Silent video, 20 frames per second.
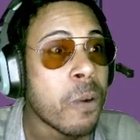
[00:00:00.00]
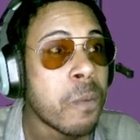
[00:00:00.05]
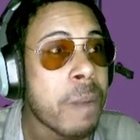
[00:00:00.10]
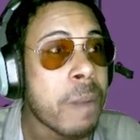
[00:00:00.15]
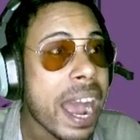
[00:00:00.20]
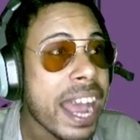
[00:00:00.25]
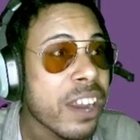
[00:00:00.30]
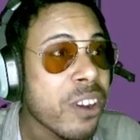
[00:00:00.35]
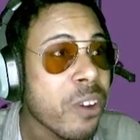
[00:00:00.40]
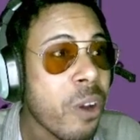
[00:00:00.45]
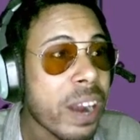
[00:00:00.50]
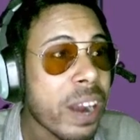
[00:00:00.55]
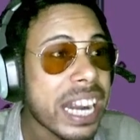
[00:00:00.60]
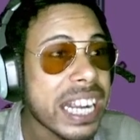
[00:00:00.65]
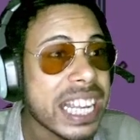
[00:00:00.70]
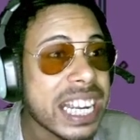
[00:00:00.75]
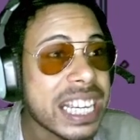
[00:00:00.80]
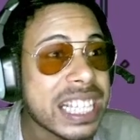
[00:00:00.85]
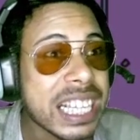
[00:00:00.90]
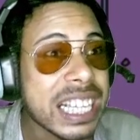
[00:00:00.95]
ভাই
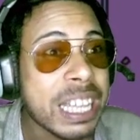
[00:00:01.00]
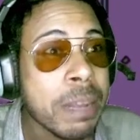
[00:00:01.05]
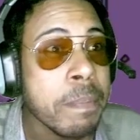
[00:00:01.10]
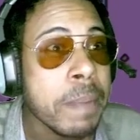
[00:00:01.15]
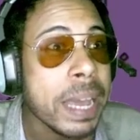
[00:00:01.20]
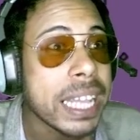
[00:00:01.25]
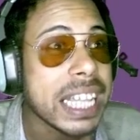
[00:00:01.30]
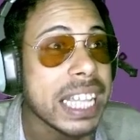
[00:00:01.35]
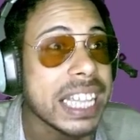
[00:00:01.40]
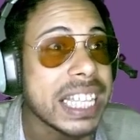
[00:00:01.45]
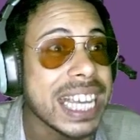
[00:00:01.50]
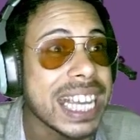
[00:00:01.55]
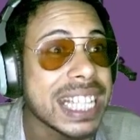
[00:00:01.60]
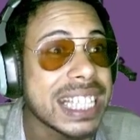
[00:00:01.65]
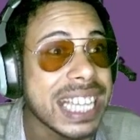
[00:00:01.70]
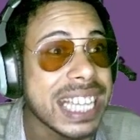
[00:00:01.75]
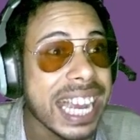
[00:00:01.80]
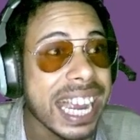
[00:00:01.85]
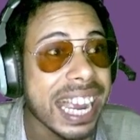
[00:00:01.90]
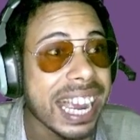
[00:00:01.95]
রকেটের সাথে বেঁধে
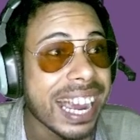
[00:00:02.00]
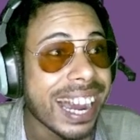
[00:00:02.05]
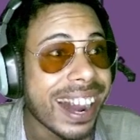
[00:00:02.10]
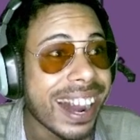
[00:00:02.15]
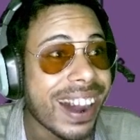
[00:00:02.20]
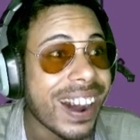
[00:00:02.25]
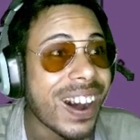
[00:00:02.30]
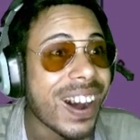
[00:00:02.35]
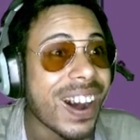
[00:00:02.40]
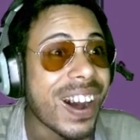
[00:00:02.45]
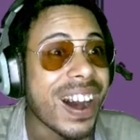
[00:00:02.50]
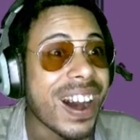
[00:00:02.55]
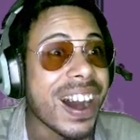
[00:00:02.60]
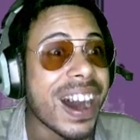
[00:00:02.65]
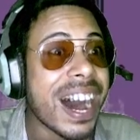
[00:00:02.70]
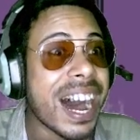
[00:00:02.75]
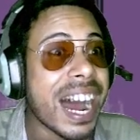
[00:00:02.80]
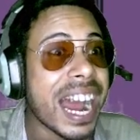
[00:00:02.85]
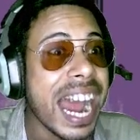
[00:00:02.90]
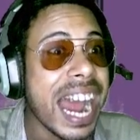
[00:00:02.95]
দিয়েছে
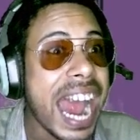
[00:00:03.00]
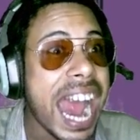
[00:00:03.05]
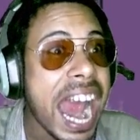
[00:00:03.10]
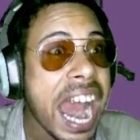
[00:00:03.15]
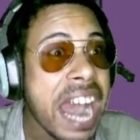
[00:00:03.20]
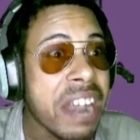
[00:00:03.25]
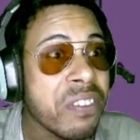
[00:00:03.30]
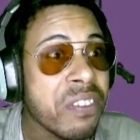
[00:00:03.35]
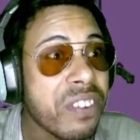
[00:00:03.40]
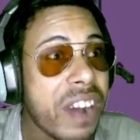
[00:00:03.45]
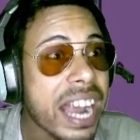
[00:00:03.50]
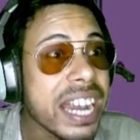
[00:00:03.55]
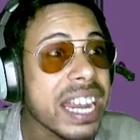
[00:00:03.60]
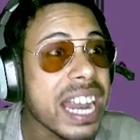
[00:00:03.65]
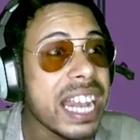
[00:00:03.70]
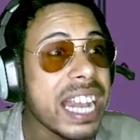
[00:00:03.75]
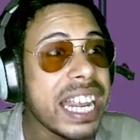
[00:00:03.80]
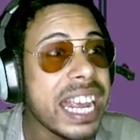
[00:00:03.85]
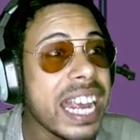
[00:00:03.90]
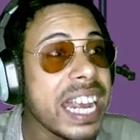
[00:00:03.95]
অ্যান্ড
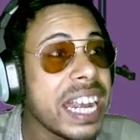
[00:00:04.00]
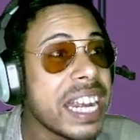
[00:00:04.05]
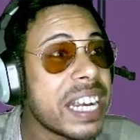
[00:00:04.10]
ফাইনালি